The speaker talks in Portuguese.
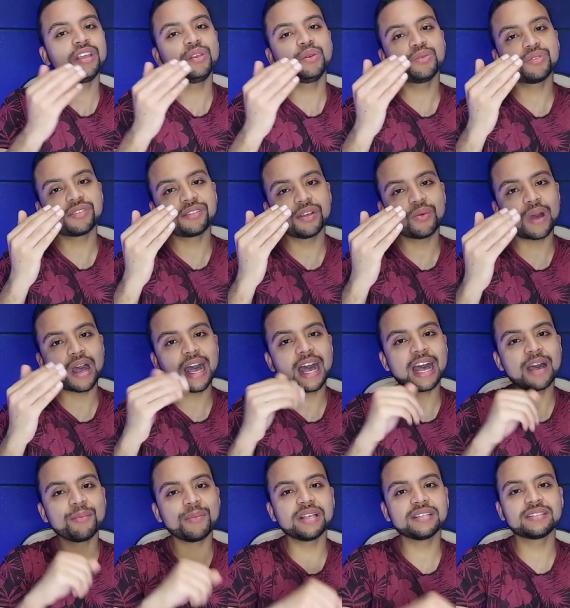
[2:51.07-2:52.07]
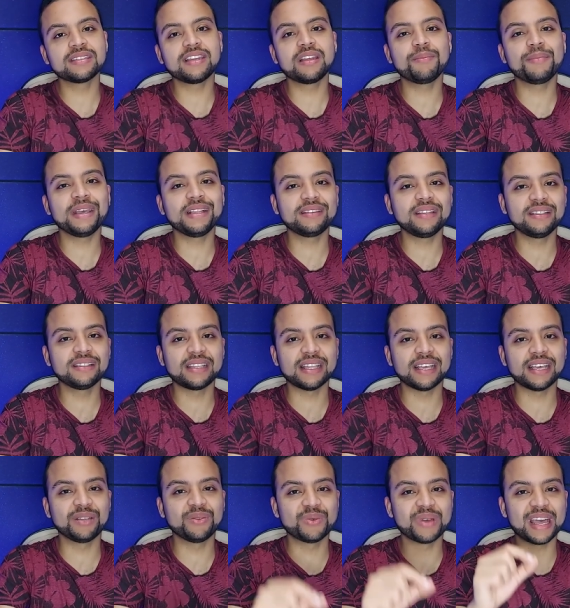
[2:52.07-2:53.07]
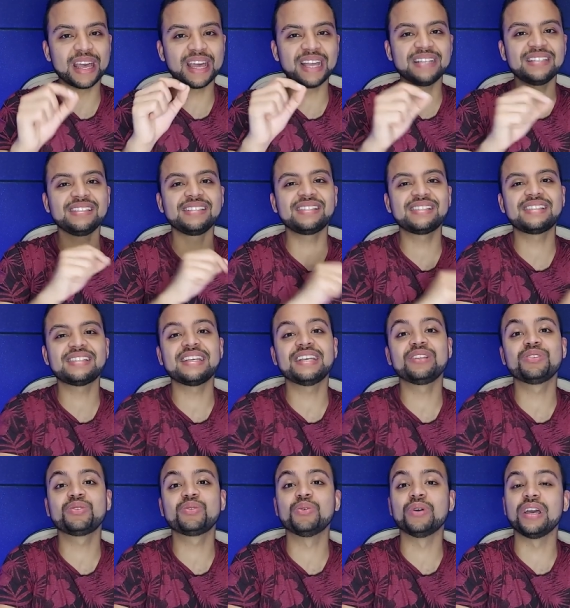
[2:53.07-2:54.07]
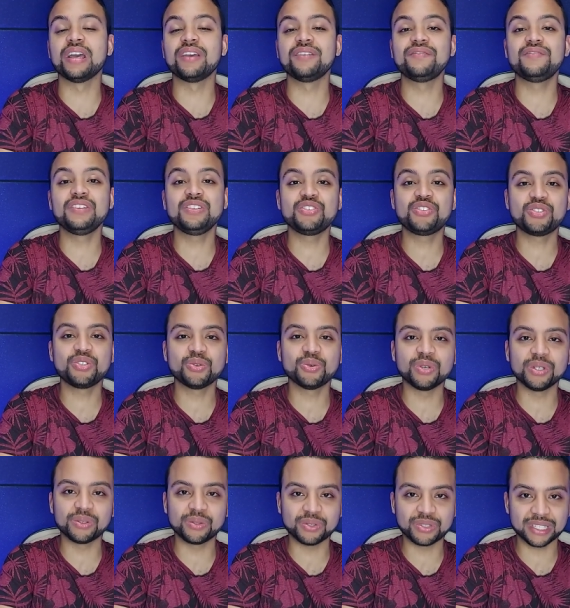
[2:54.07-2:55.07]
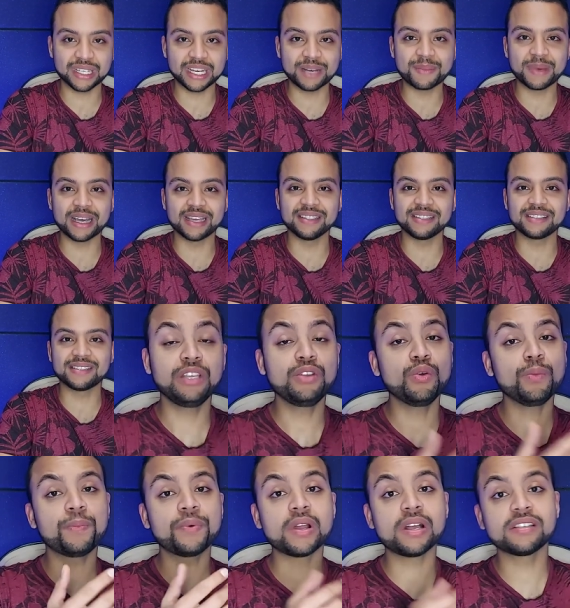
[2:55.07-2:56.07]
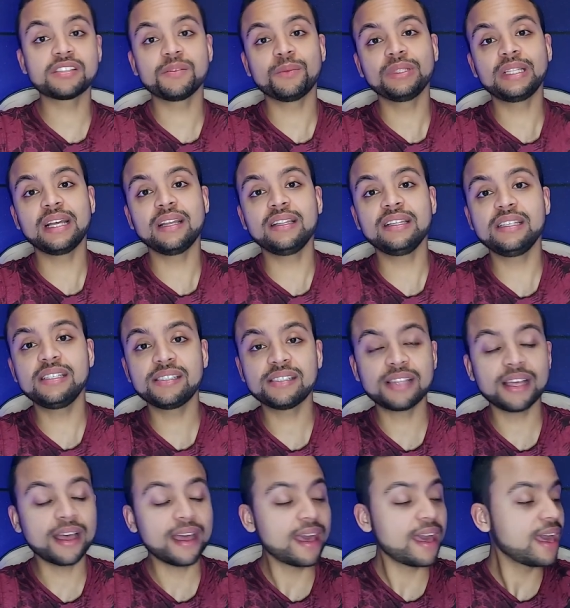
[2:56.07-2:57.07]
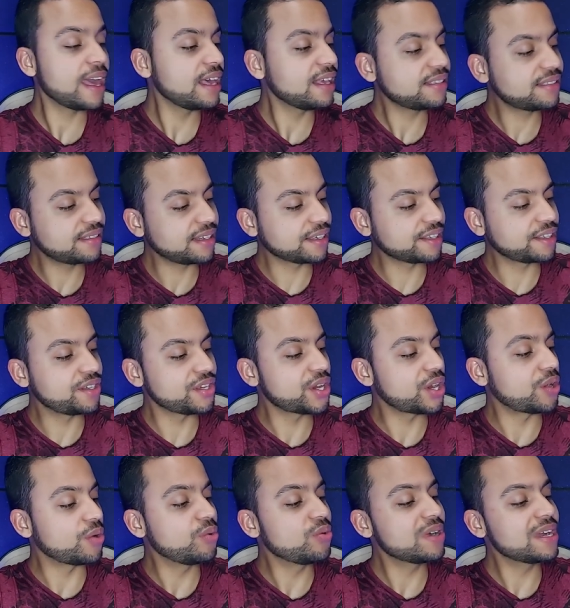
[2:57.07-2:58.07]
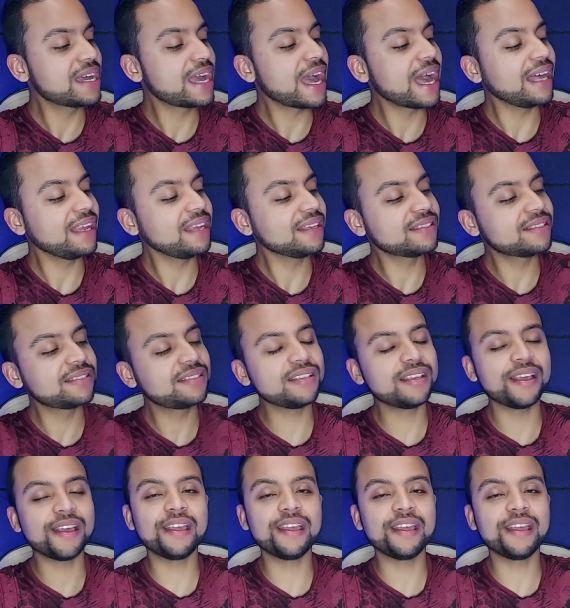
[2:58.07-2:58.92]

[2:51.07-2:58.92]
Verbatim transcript: e o seu armazenamento interno é de 128 GB. E o próximo da lista é este aqui, ó, o Galaxy